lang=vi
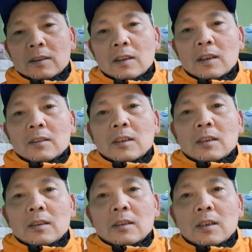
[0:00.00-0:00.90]
đó
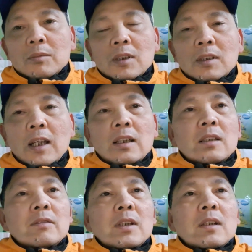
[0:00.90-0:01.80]
thì trong thời gian
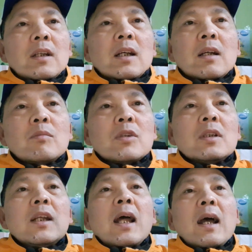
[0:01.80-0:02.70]
nghỉ việc là không có
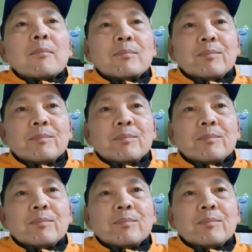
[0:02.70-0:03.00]
đi làm